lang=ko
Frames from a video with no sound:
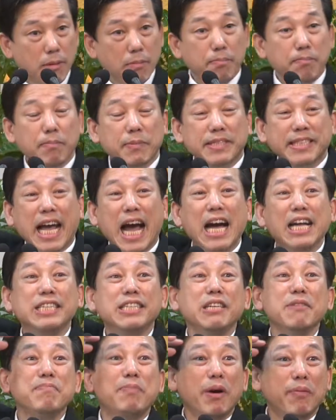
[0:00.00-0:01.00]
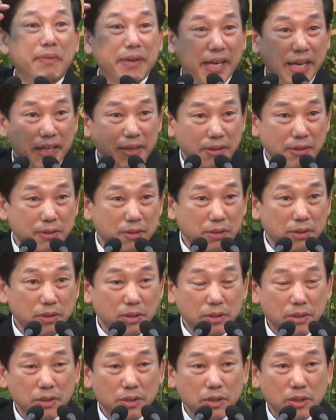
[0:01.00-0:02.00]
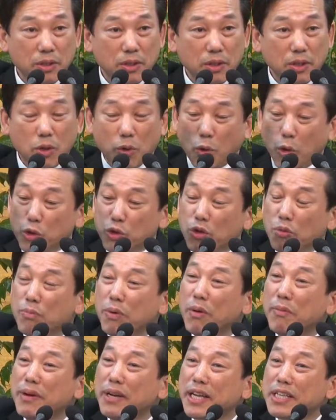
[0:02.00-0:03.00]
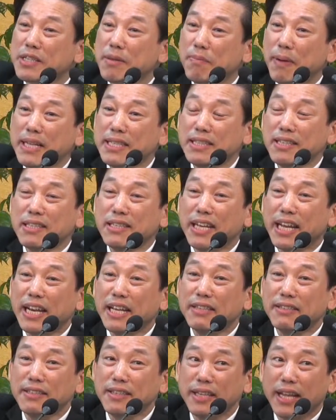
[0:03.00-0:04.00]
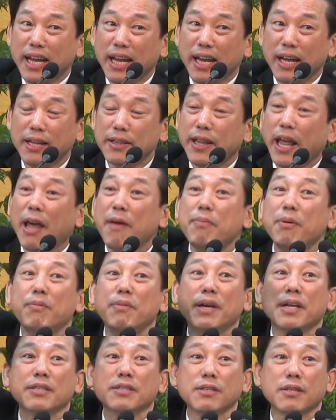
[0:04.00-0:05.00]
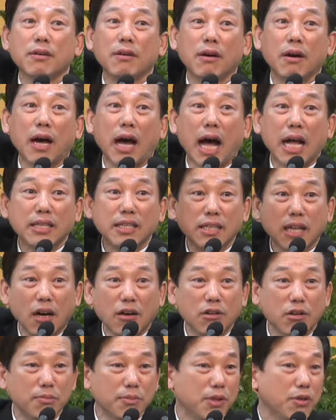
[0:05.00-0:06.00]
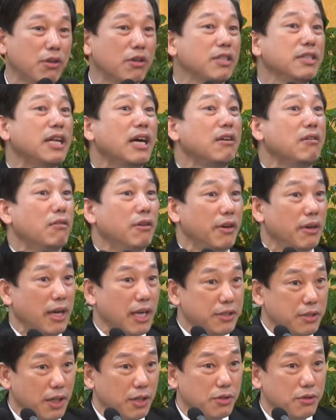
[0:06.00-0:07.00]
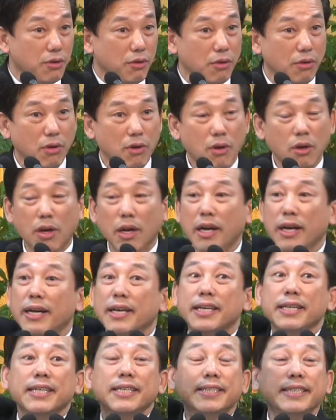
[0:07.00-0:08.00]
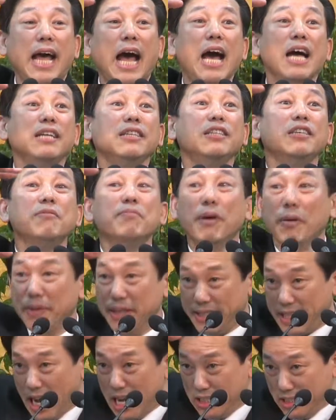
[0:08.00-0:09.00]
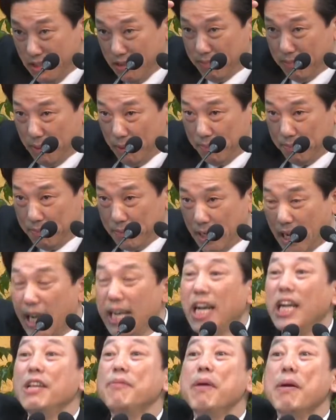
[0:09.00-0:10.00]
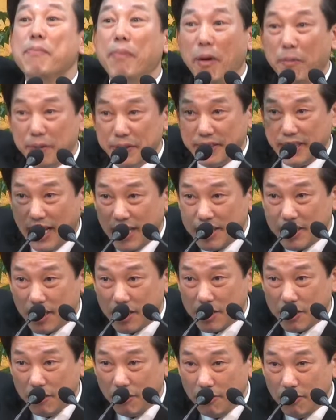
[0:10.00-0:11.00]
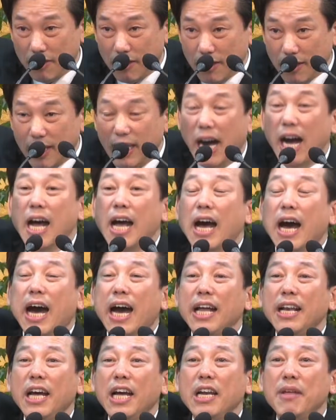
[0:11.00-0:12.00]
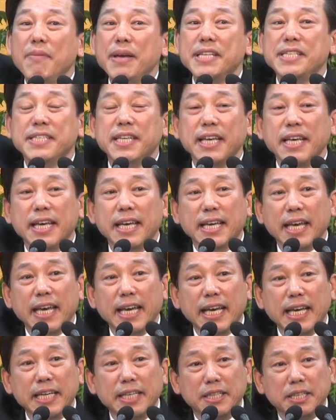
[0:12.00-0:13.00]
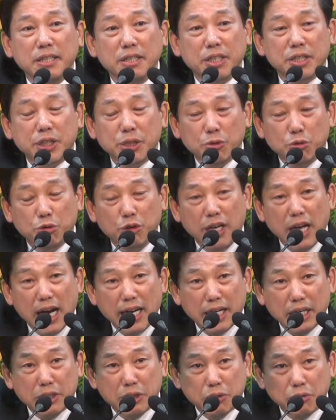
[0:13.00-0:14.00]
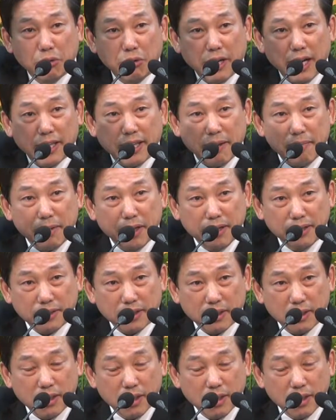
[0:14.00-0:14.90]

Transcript: 상등법이에요. 고등법원에서 판정을 내렸는데 대법원에서 아니다 그러면 끝나는 거예요. 아시겠죠? 상등법이에요. 상등법. 하나님의 법은. 아시겠죠? 그러니까 하나님의 세계에 있는 것이 우리 안에 들어오게 되면